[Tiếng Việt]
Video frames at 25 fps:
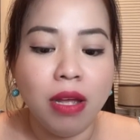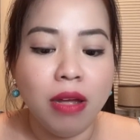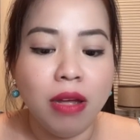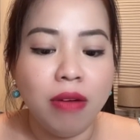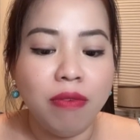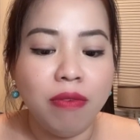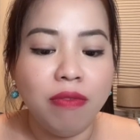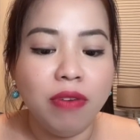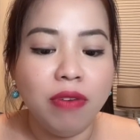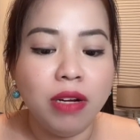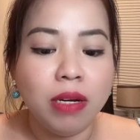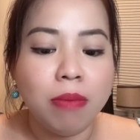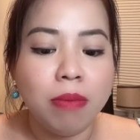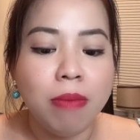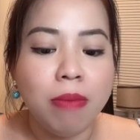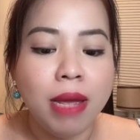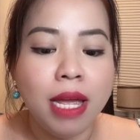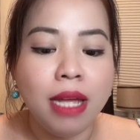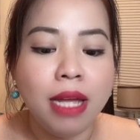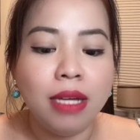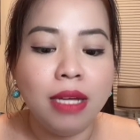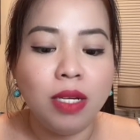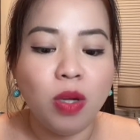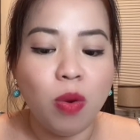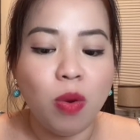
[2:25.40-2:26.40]
vượt
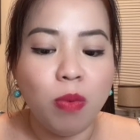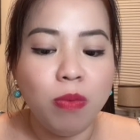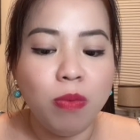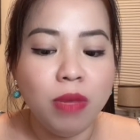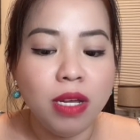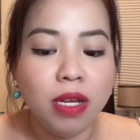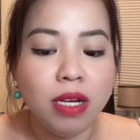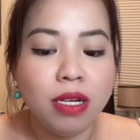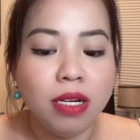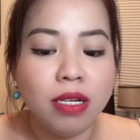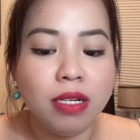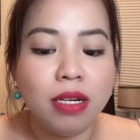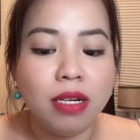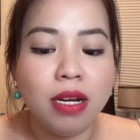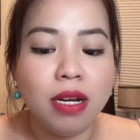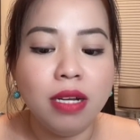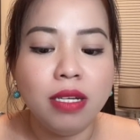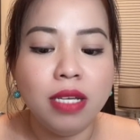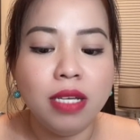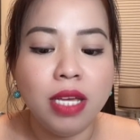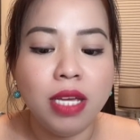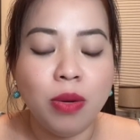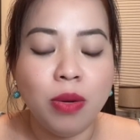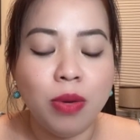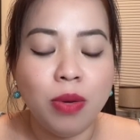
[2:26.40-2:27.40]
biên cũng như rất
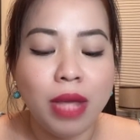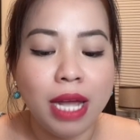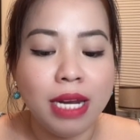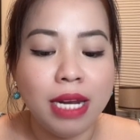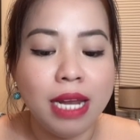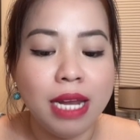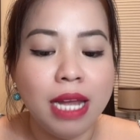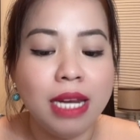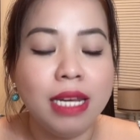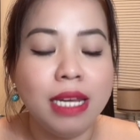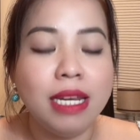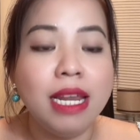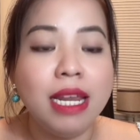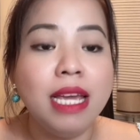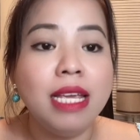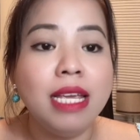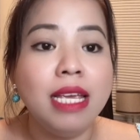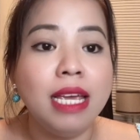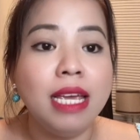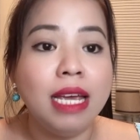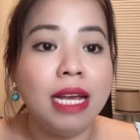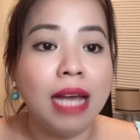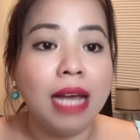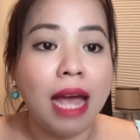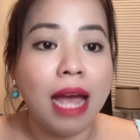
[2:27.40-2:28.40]
nhiều gia đình đi
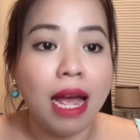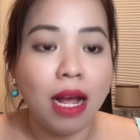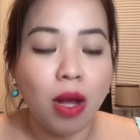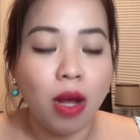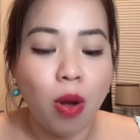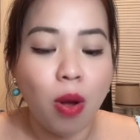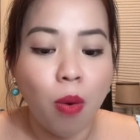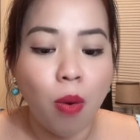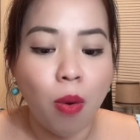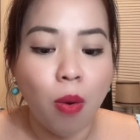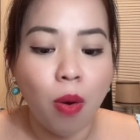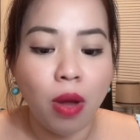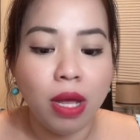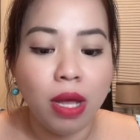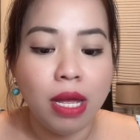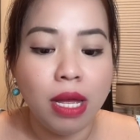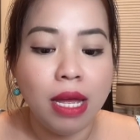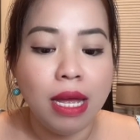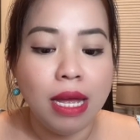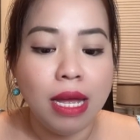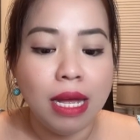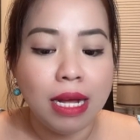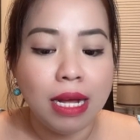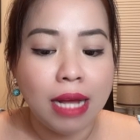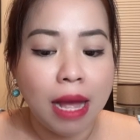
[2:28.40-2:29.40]
diện HO
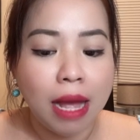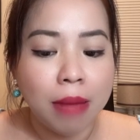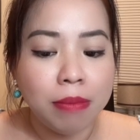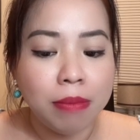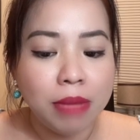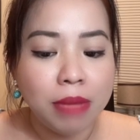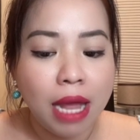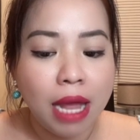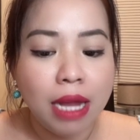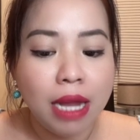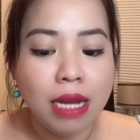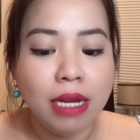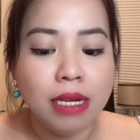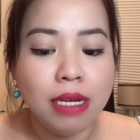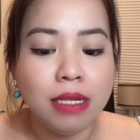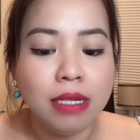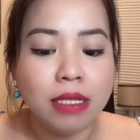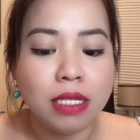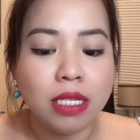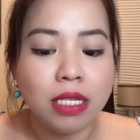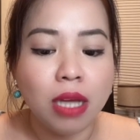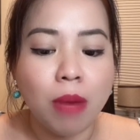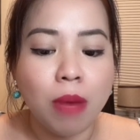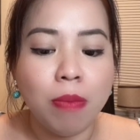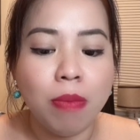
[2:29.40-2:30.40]
cảm thấy được
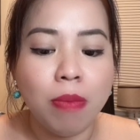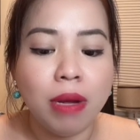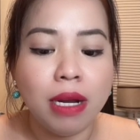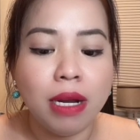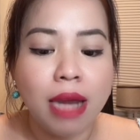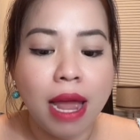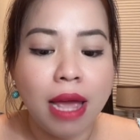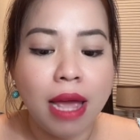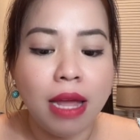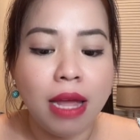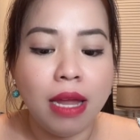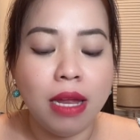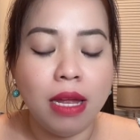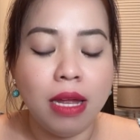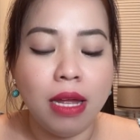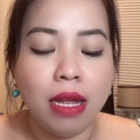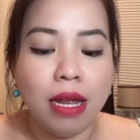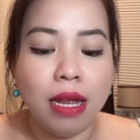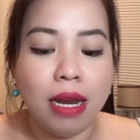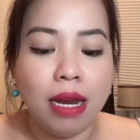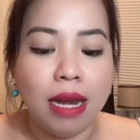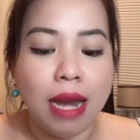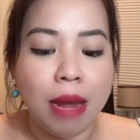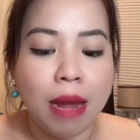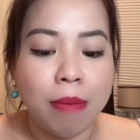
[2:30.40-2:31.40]
sống ở đây
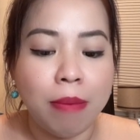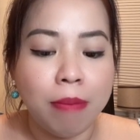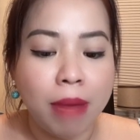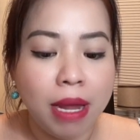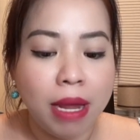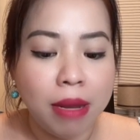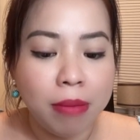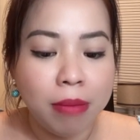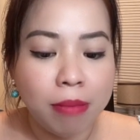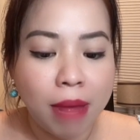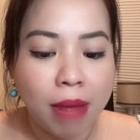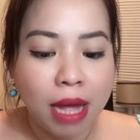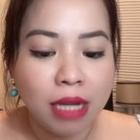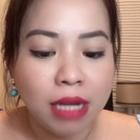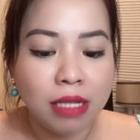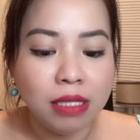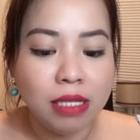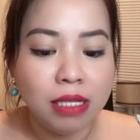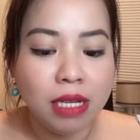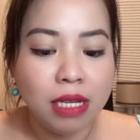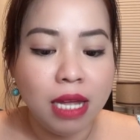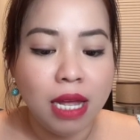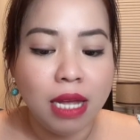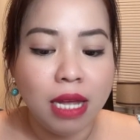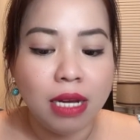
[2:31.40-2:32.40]
là may mắn
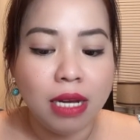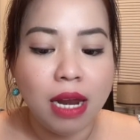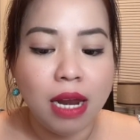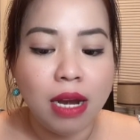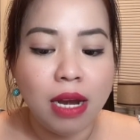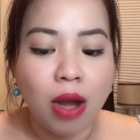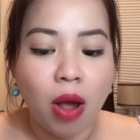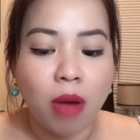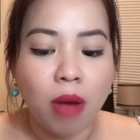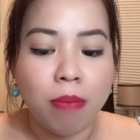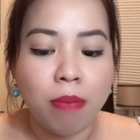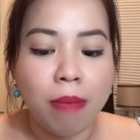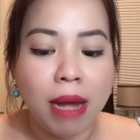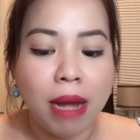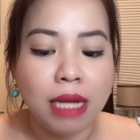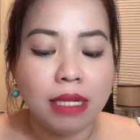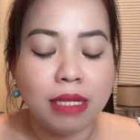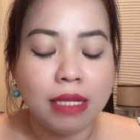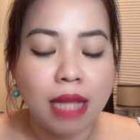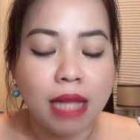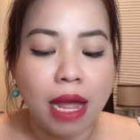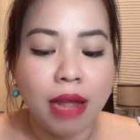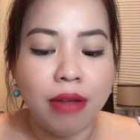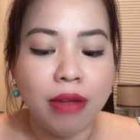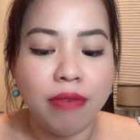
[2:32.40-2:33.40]
nên họ bắt
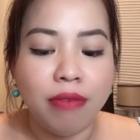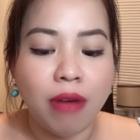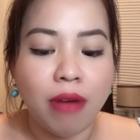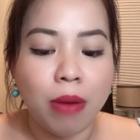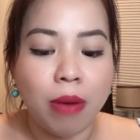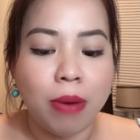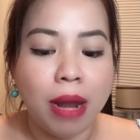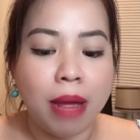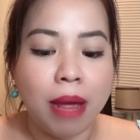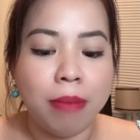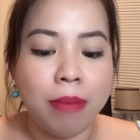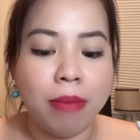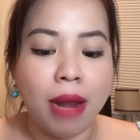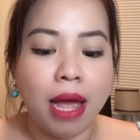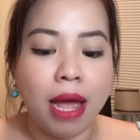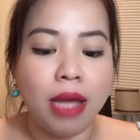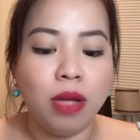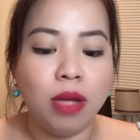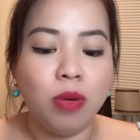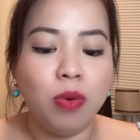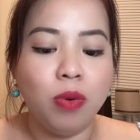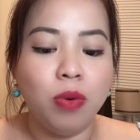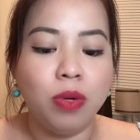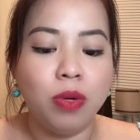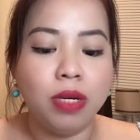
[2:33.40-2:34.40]
tay vào làm lại
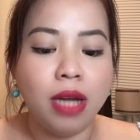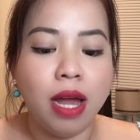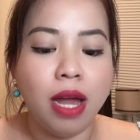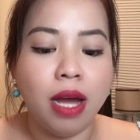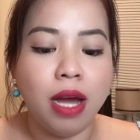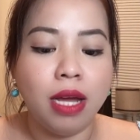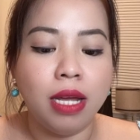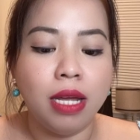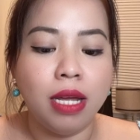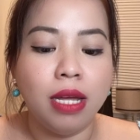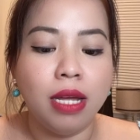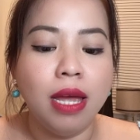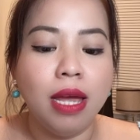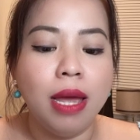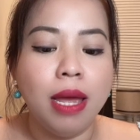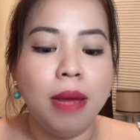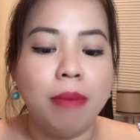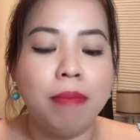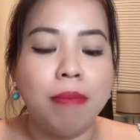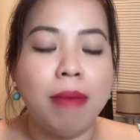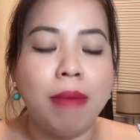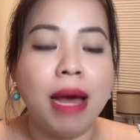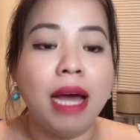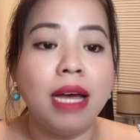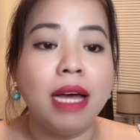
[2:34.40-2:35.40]
cuộc đời
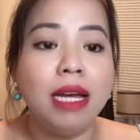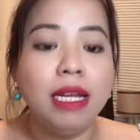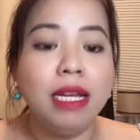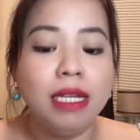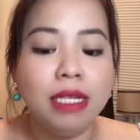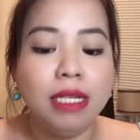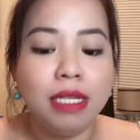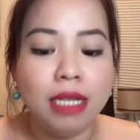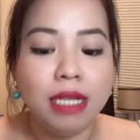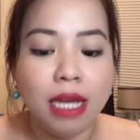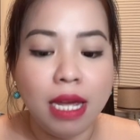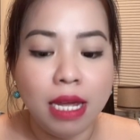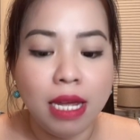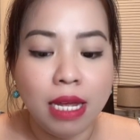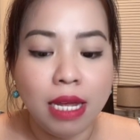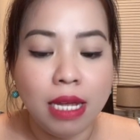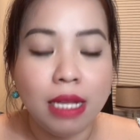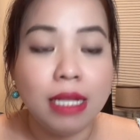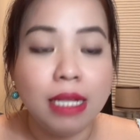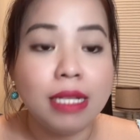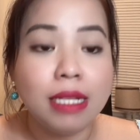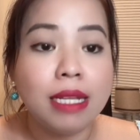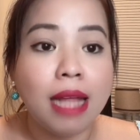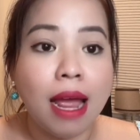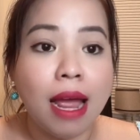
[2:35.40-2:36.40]
mà ít khi
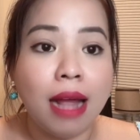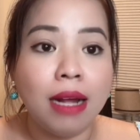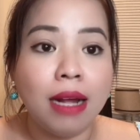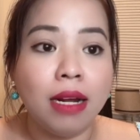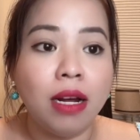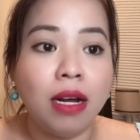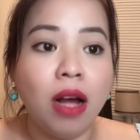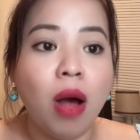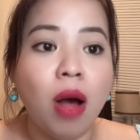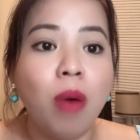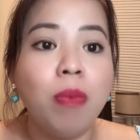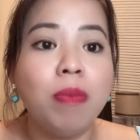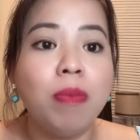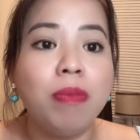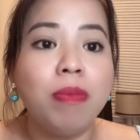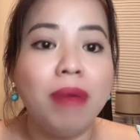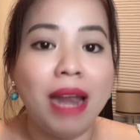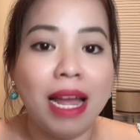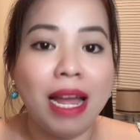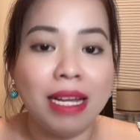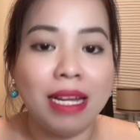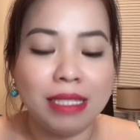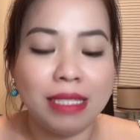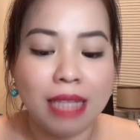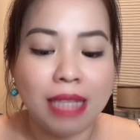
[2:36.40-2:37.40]
than khóc
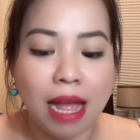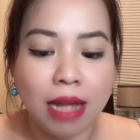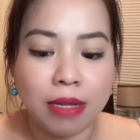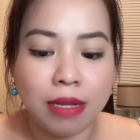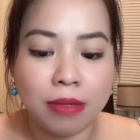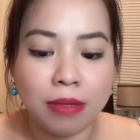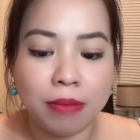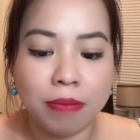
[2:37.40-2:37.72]
lăn tăng.